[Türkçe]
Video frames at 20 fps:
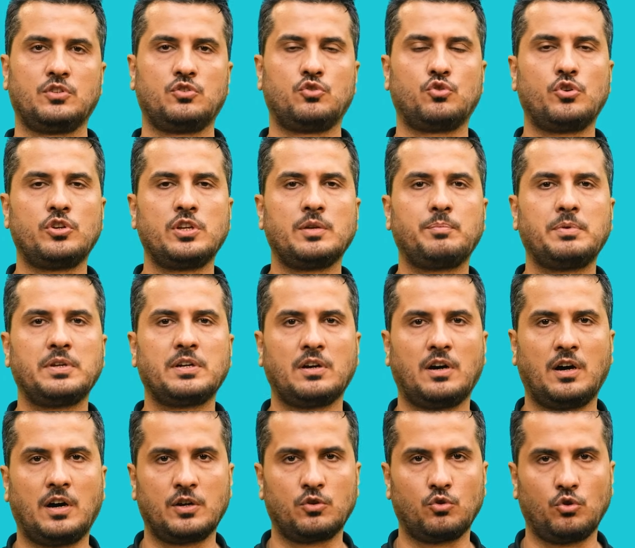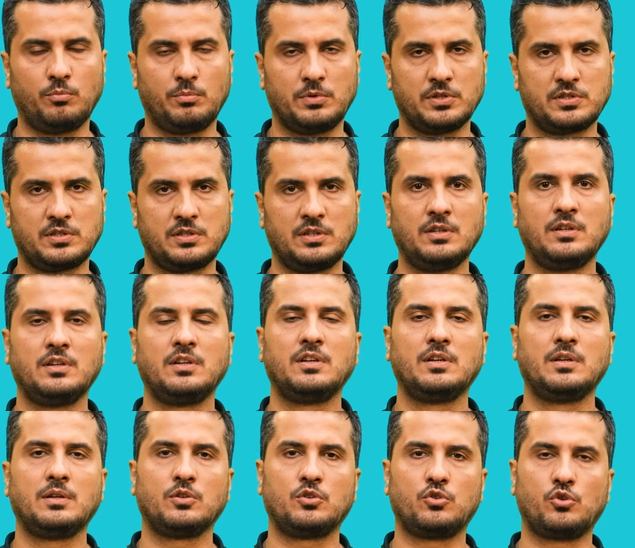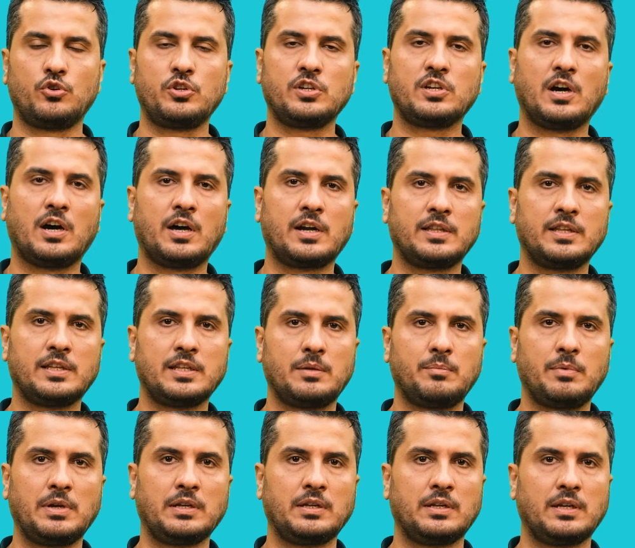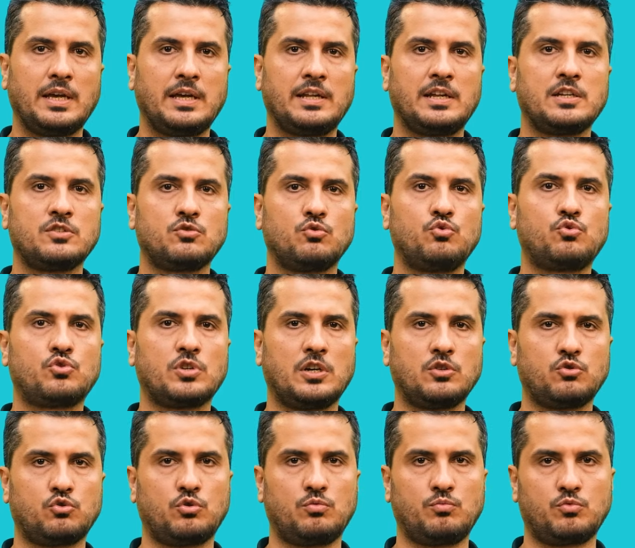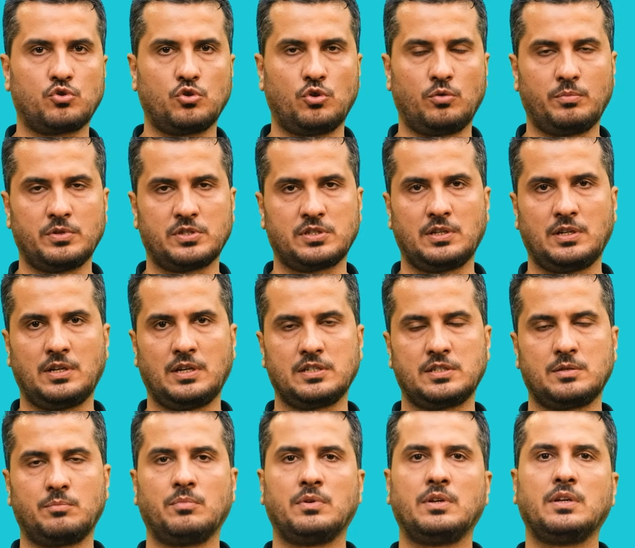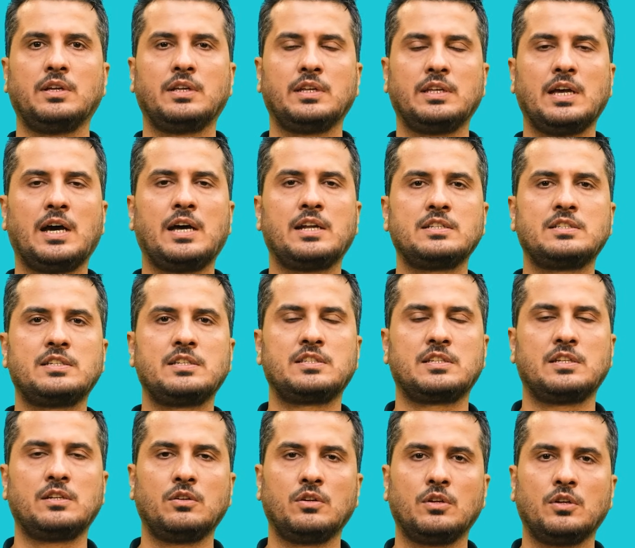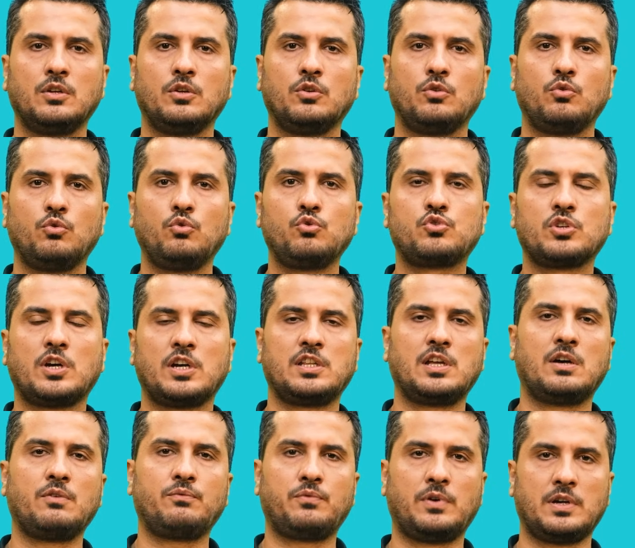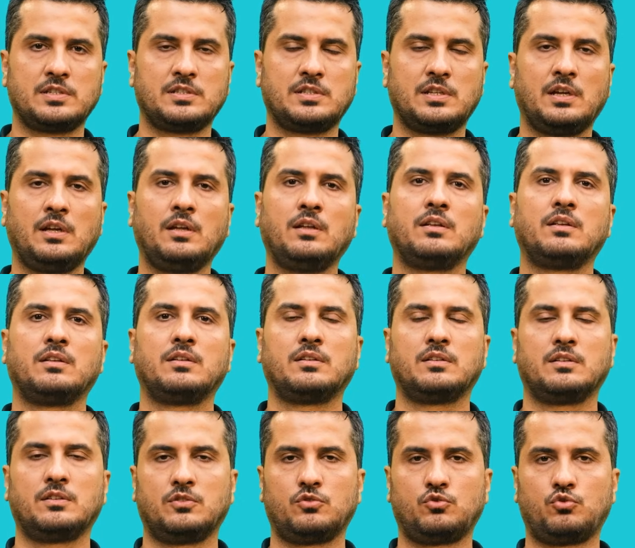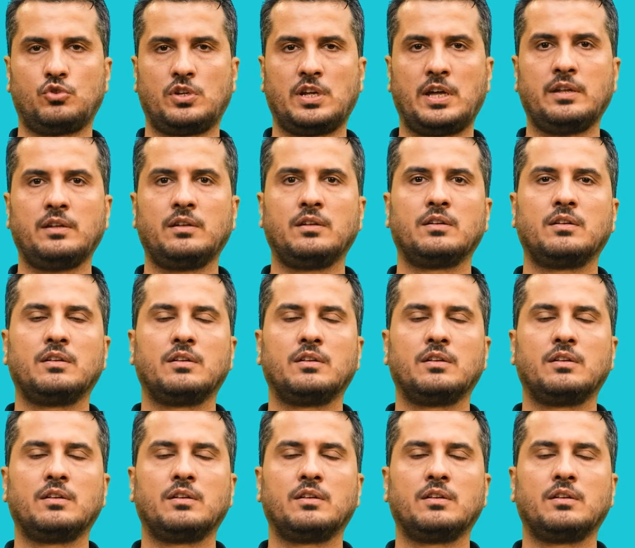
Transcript: kronik bir ağrı olması, kronik ağrı ne demek? En az 3 ay sürmüş olması lazım. Yani sizin 3 aydan fazla süren,